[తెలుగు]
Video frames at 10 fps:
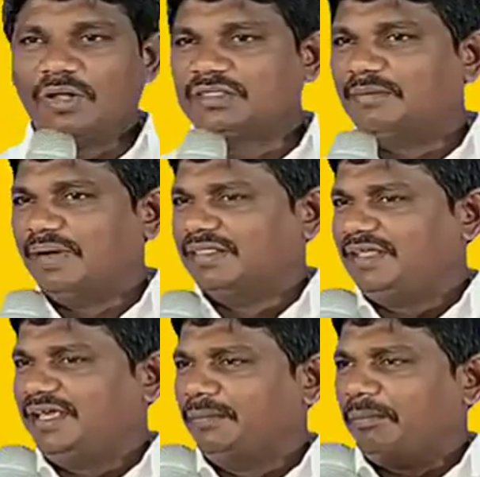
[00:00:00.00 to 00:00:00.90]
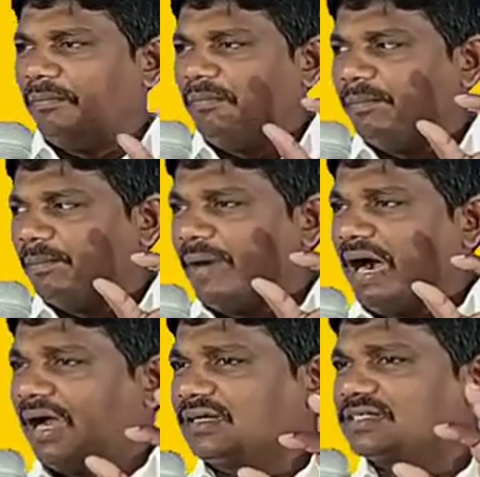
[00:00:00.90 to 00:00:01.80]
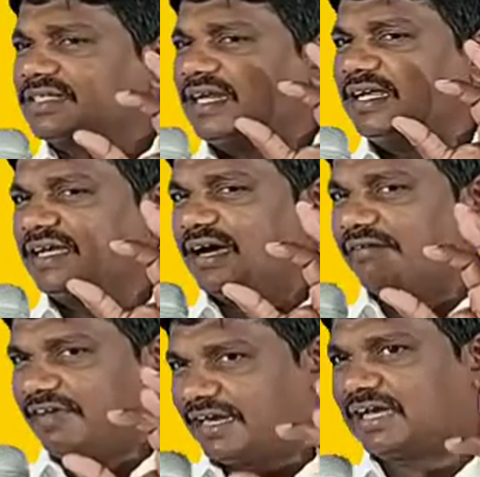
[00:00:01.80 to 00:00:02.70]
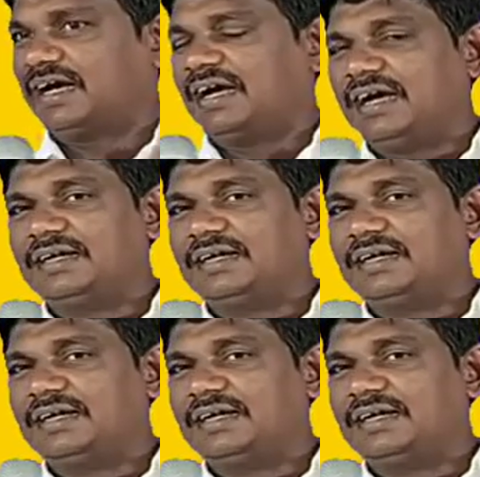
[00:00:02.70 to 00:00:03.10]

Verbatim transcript: కొంతమంది మాట సరిగా వినక